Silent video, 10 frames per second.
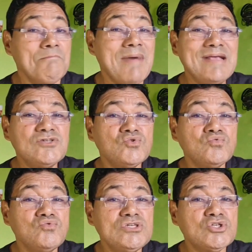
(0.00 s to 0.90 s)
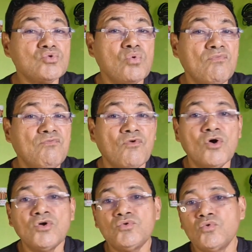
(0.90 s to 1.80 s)
Mas um
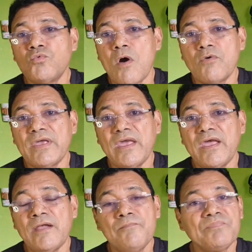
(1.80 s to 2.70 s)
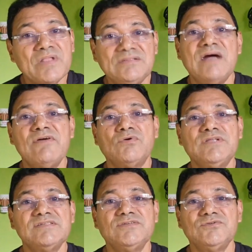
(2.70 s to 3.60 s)
desconforto qualquer estava
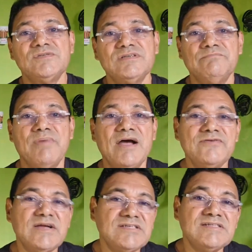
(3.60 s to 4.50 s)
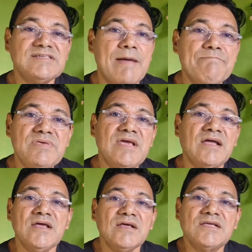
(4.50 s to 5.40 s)
acontecendo no Sampaio. E a gente
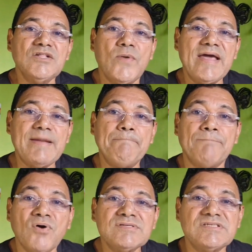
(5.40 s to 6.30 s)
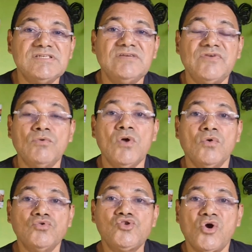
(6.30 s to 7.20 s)
sabia que não era
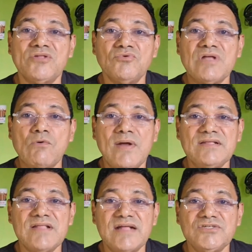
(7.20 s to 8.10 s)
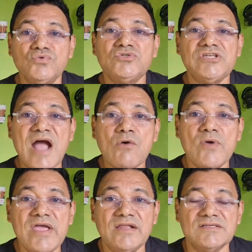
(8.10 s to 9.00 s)
possível o jogador da qualidade do
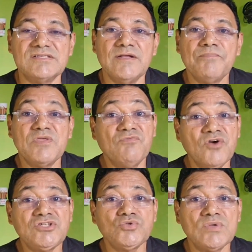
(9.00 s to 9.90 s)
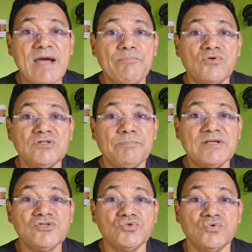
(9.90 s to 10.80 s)
Thiago Enes, que foi titular por onde
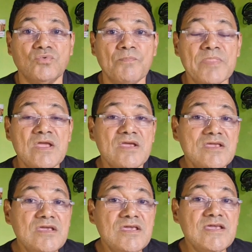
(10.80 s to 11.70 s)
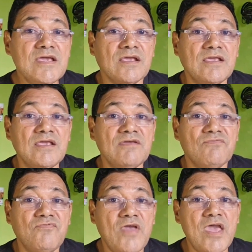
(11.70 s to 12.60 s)
passou, e
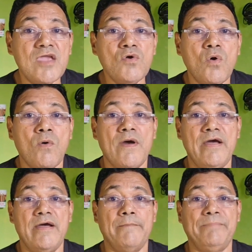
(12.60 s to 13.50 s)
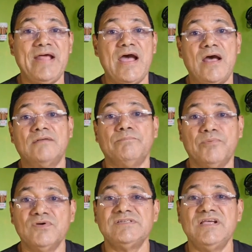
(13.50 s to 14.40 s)
que veio é,
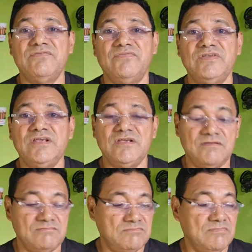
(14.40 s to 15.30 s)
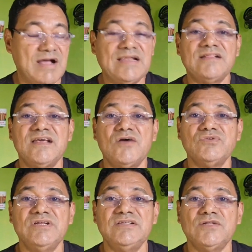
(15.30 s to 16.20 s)
para servir a
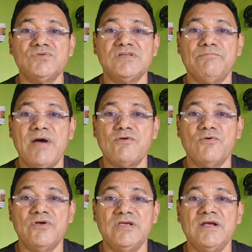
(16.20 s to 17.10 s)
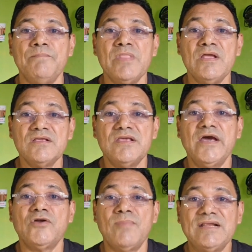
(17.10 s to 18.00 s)
lateral direita do Sampaio Corrêa,
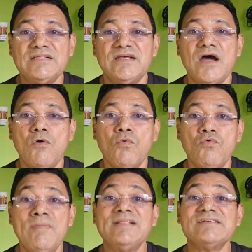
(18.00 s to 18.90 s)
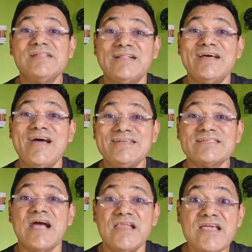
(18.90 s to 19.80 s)
que era uma lateral, uma das
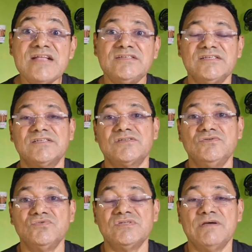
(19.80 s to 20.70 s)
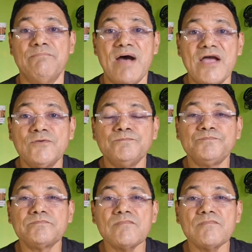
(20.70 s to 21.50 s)
laterais carentes do Sampaio.